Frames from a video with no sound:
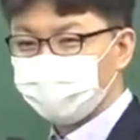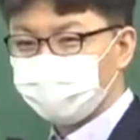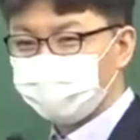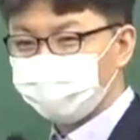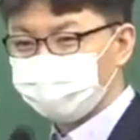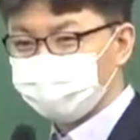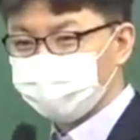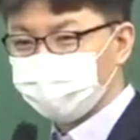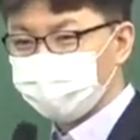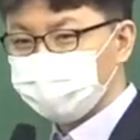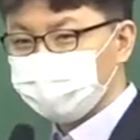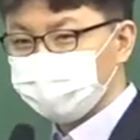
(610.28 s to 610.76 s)

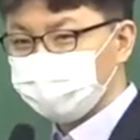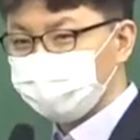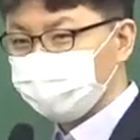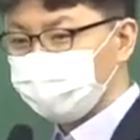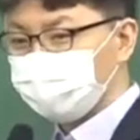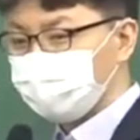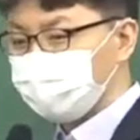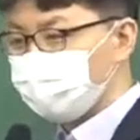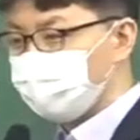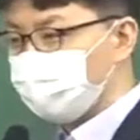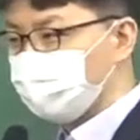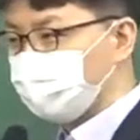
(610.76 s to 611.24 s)
강조
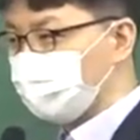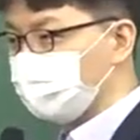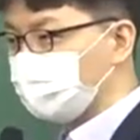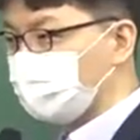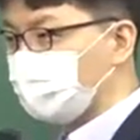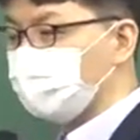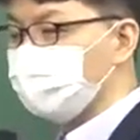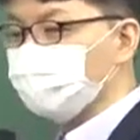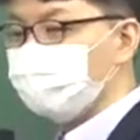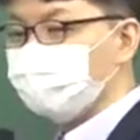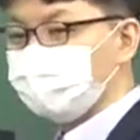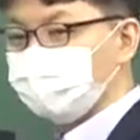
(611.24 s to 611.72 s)
가지거나 뭐
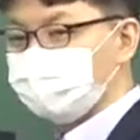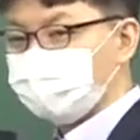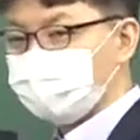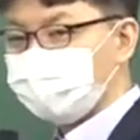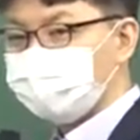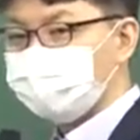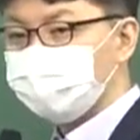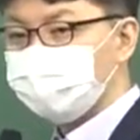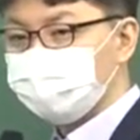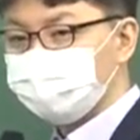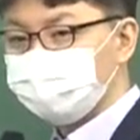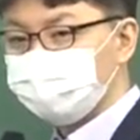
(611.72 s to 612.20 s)
이런 거에
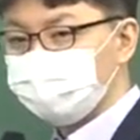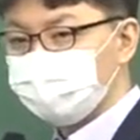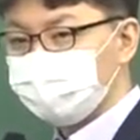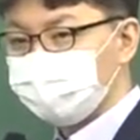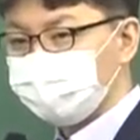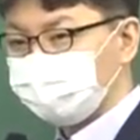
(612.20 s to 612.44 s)
관심 가질 수가